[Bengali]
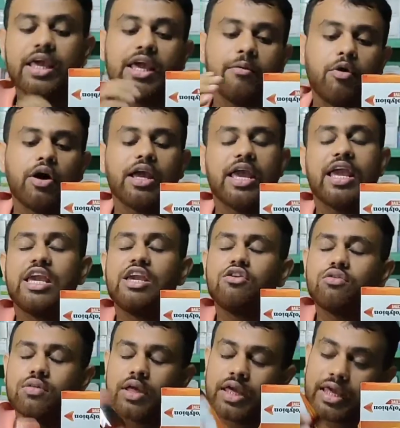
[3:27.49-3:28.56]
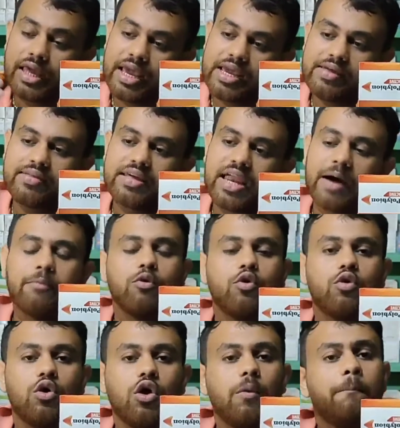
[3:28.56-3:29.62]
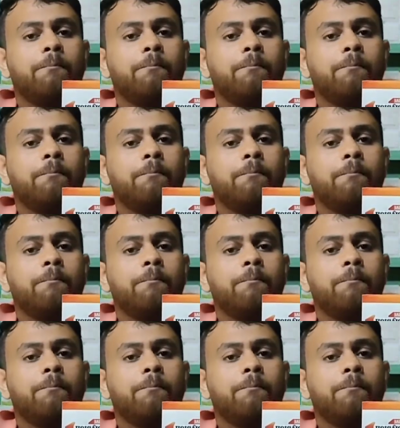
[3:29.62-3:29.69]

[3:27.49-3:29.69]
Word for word: এবং এই এই সিরাপগুলো